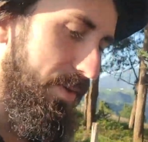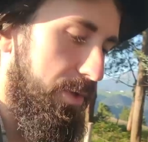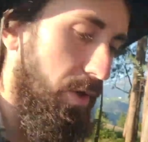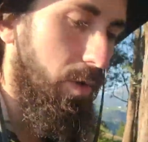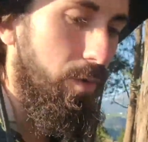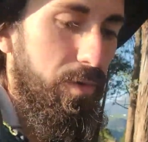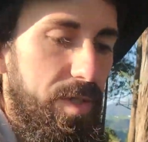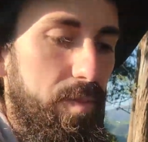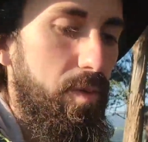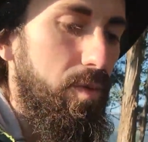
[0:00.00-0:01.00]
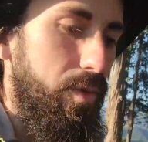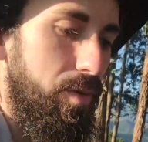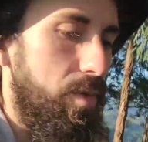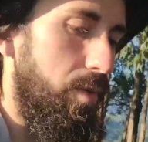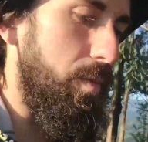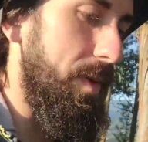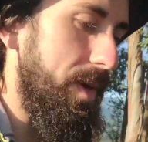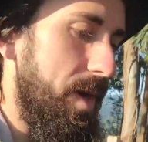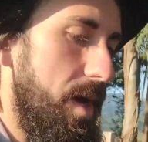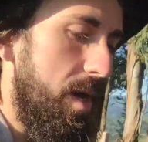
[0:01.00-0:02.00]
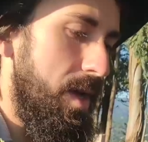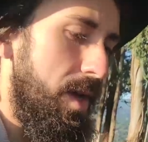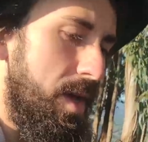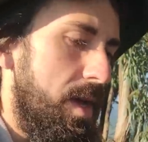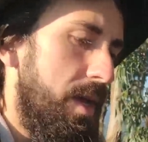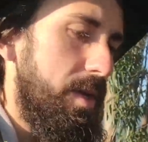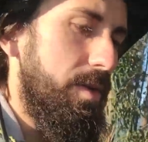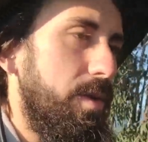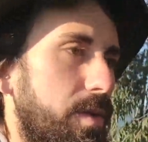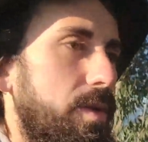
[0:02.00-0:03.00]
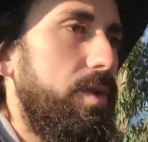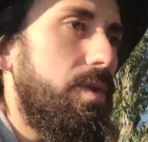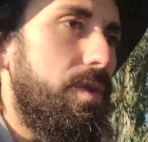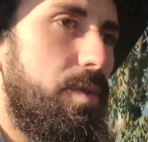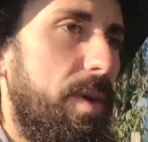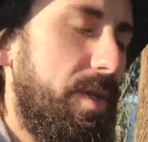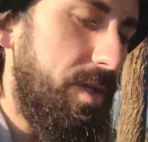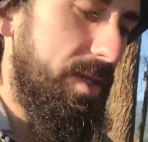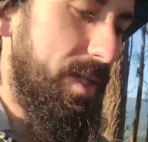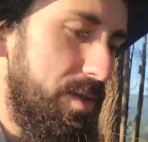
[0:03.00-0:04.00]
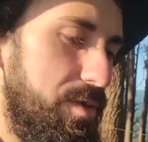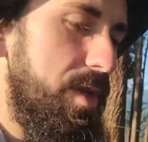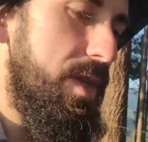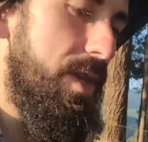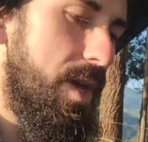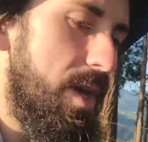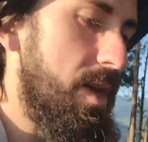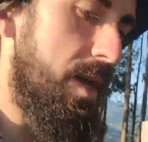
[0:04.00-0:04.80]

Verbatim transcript: parce que je rencontre aussi beaucoup d'Européens, de, de personnes des États-Unis,